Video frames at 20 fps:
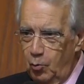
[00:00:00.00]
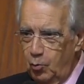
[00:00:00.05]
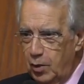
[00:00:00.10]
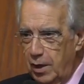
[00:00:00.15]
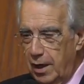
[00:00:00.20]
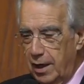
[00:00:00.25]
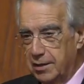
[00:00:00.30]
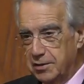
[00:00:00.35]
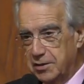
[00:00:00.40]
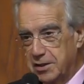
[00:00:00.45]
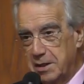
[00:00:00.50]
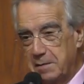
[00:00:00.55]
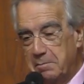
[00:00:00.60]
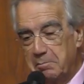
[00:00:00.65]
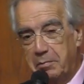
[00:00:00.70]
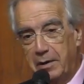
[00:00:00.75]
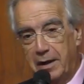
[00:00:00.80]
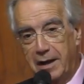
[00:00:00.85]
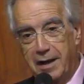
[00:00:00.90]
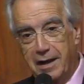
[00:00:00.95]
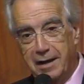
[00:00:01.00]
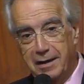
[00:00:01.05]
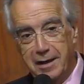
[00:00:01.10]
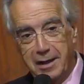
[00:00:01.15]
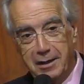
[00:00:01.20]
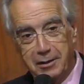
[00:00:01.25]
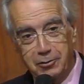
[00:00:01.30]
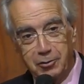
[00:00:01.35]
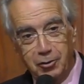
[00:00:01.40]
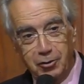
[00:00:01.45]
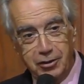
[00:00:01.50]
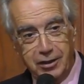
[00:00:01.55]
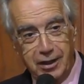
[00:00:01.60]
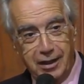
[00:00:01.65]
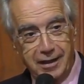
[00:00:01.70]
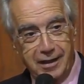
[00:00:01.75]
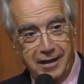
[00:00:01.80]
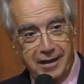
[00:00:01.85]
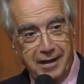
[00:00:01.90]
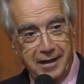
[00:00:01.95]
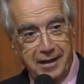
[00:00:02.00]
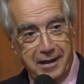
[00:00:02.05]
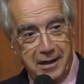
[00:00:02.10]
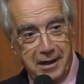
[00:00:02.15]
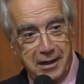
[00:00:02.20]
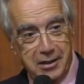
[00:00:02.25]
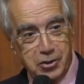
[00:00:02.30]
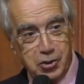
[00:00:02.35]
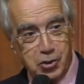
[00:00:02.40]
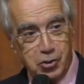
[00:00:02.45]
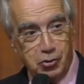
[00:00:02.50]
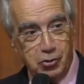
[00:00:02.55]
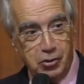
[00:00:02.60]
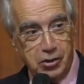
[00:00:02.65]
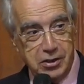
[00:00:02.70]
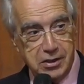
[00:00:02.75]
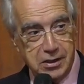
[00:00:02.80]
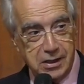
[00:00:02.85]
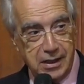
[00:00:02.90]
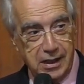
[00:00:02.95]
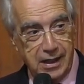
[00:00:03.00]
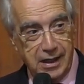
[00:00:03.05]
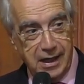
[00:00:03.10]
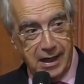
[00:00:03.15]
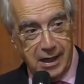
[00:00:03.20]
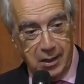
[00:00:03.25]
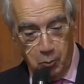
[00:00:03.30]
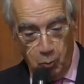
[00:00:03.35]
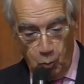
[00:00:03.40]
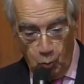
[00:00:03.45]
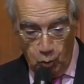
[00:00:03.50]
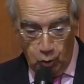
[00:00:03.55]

Una simple anécdota de eso es que